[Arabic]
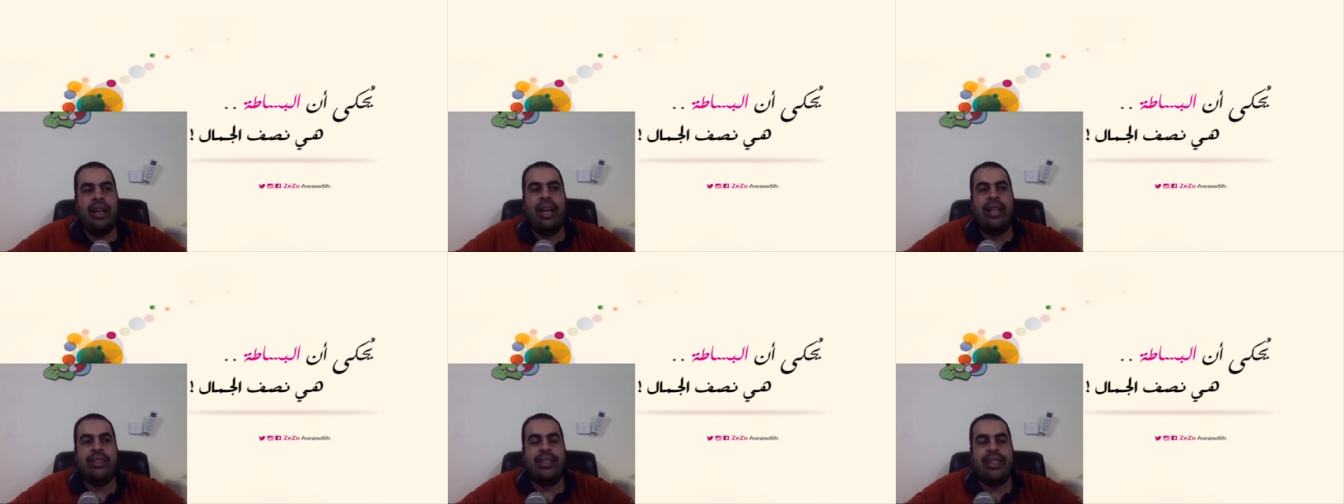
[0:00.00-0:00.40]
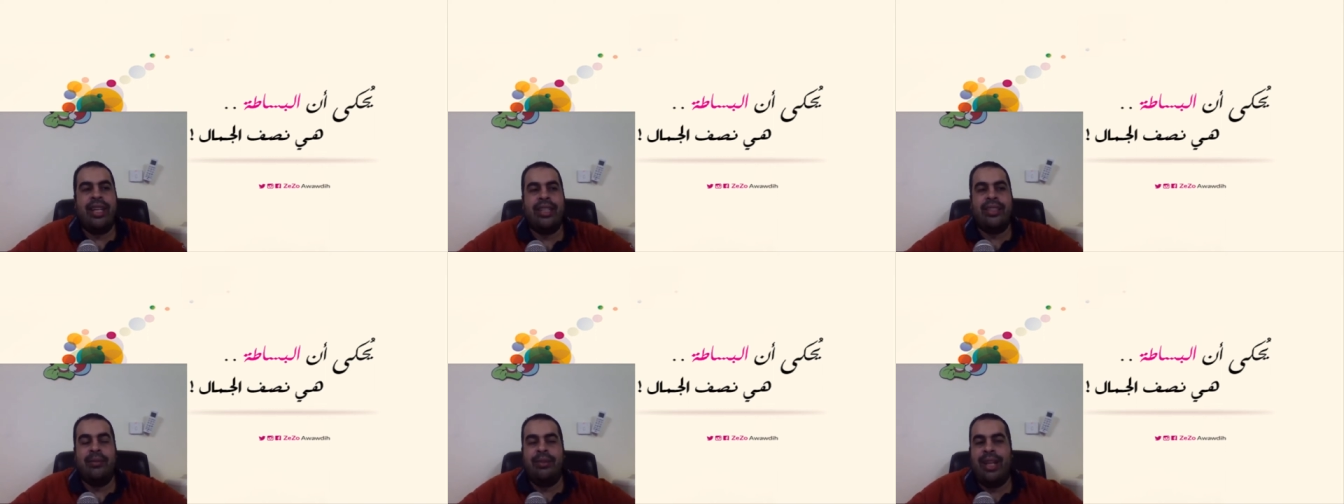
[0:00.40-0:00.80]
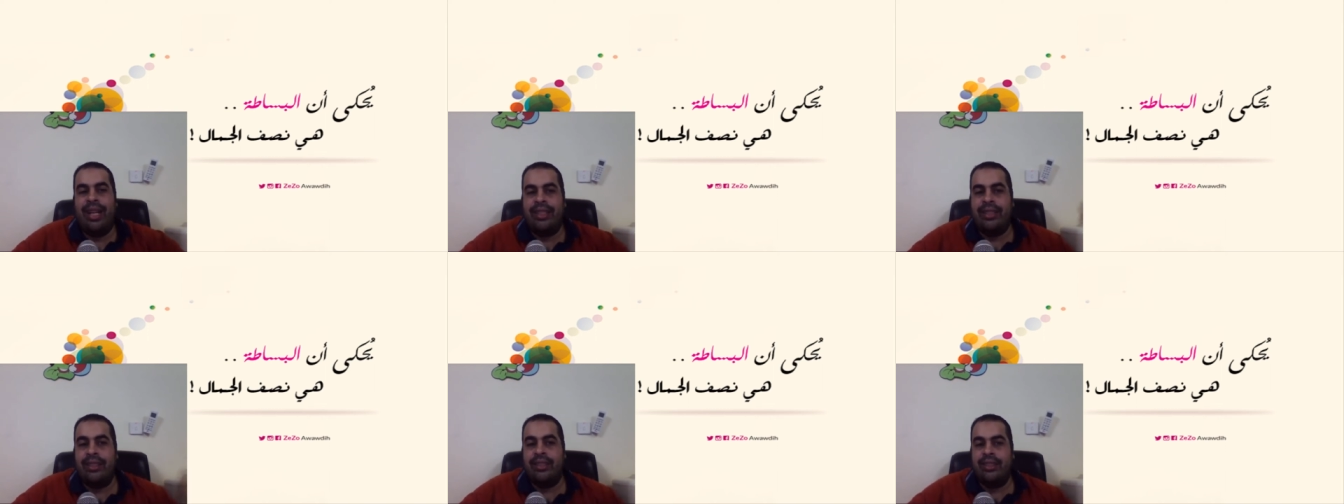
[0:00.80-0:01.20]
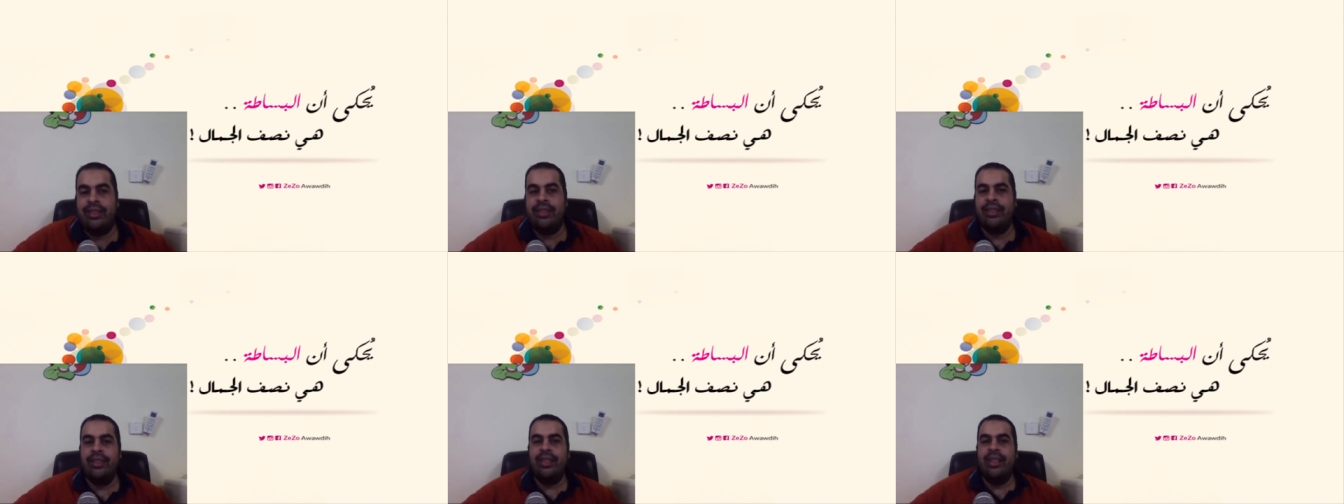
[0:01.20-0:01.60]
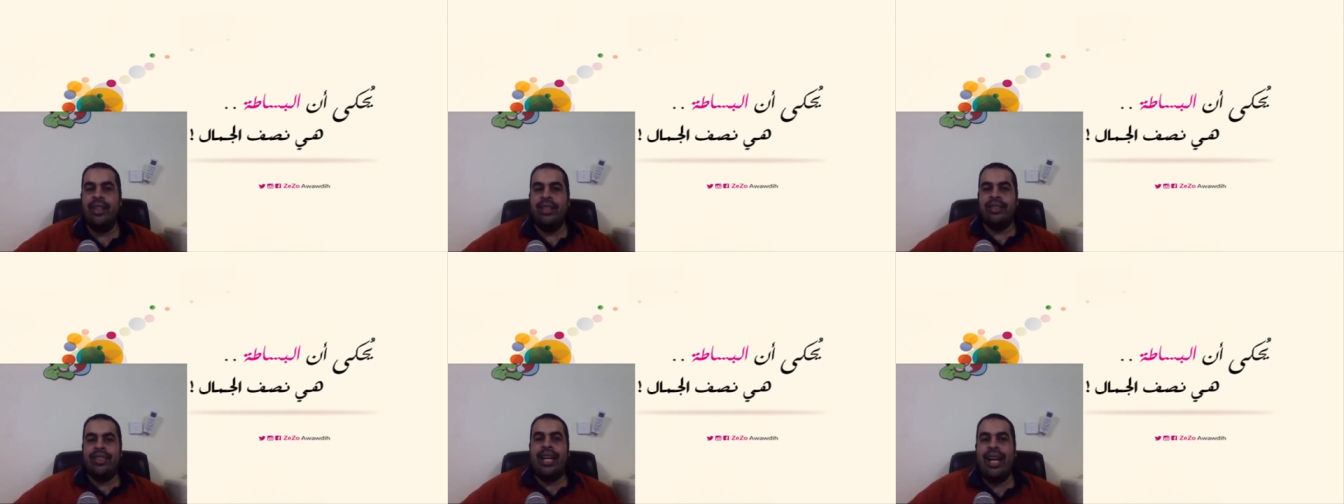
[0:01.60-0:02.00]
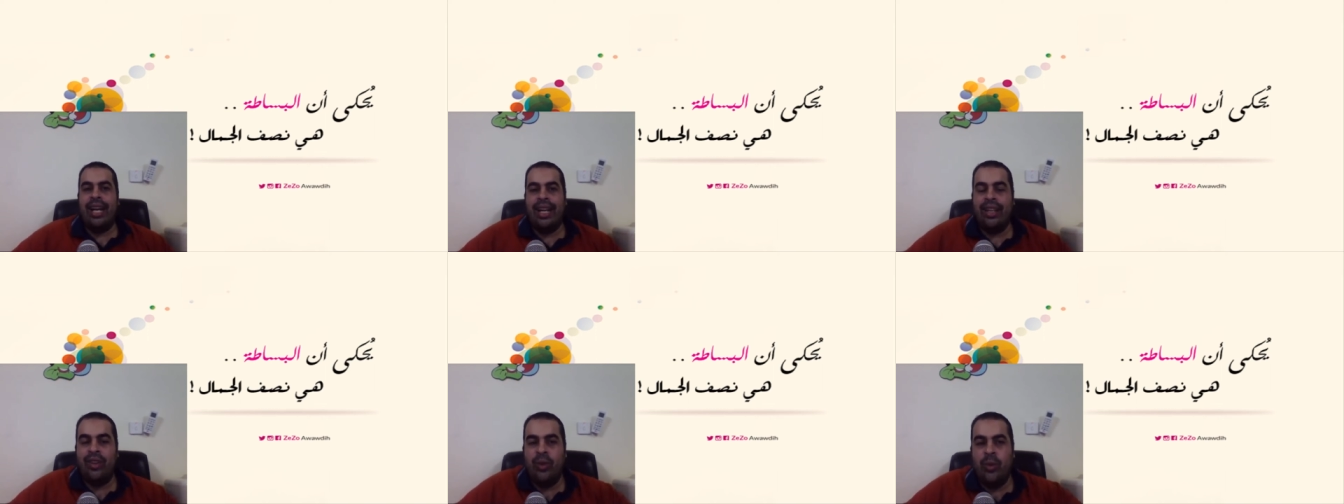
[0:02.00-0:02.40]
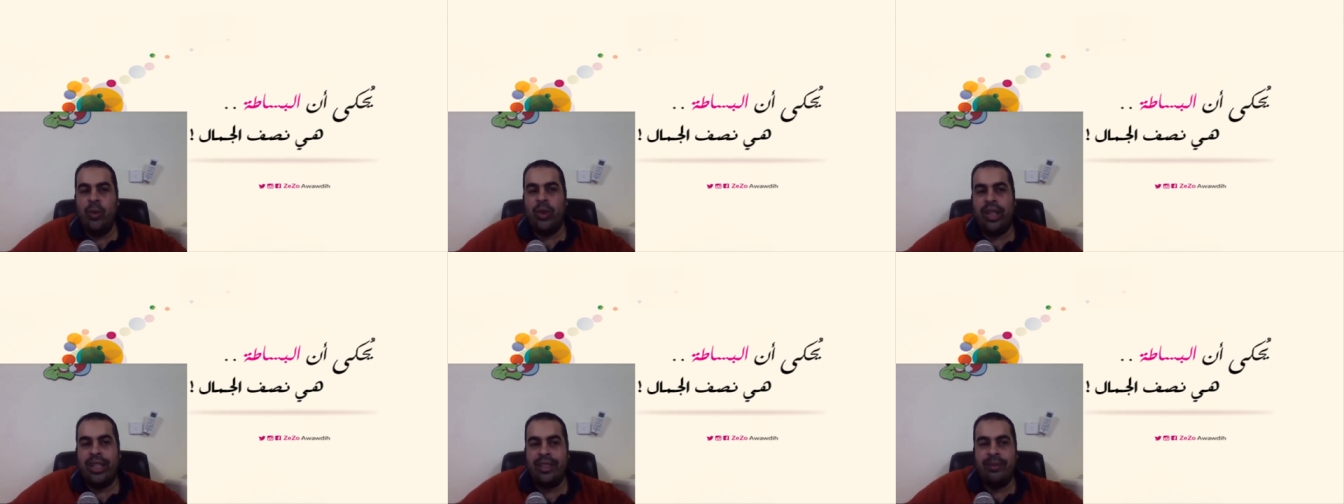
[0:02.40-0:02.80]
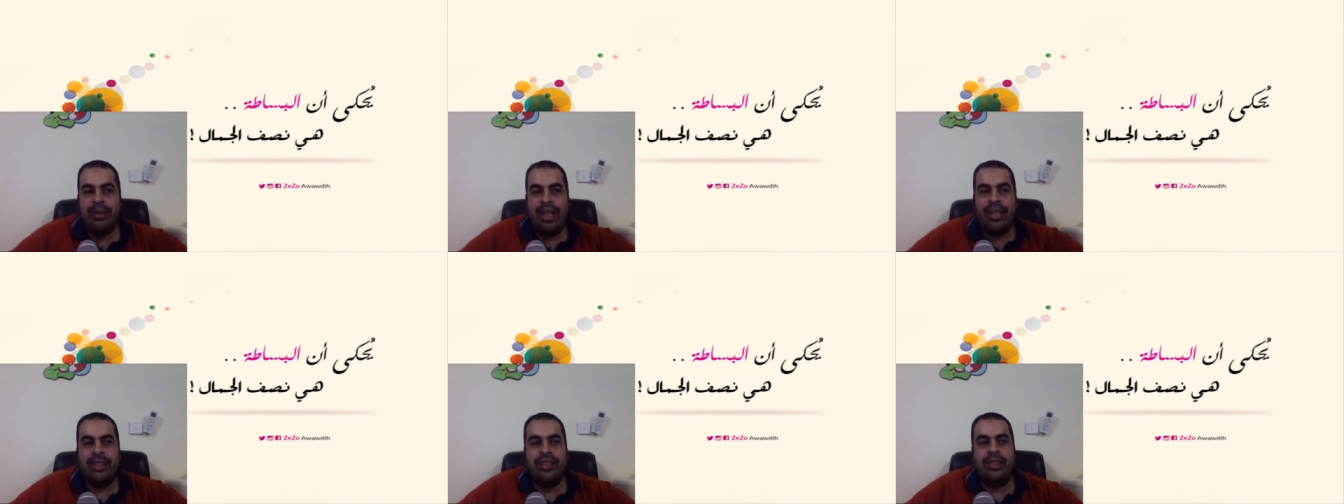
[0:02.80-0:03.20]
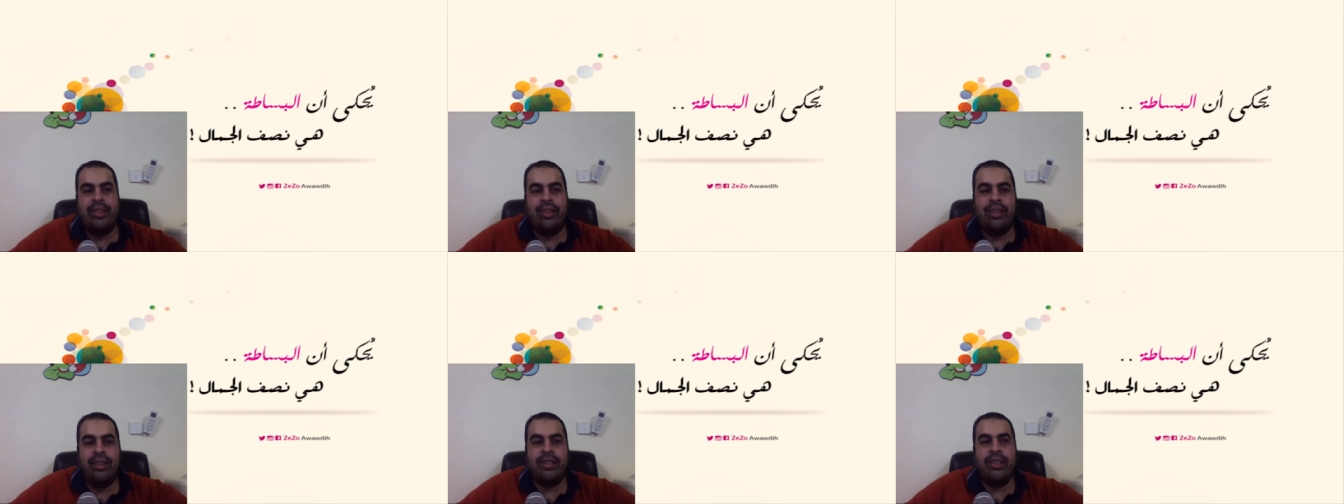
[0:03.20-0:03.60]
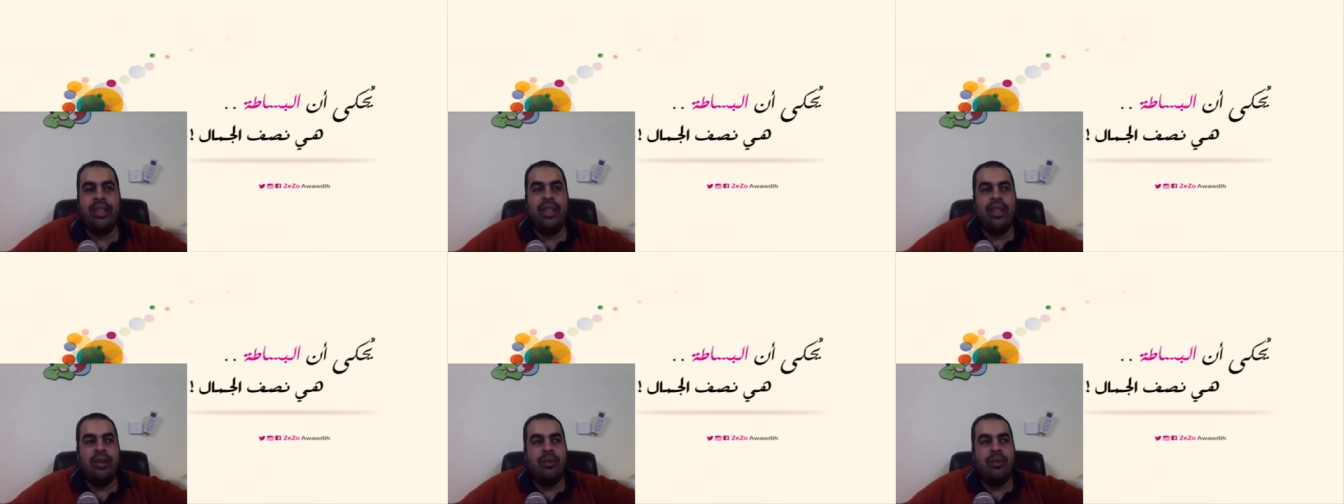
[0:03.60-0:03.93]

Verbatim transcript: هات خاتم من حديد سهل الامور خاتم من حديد خلاص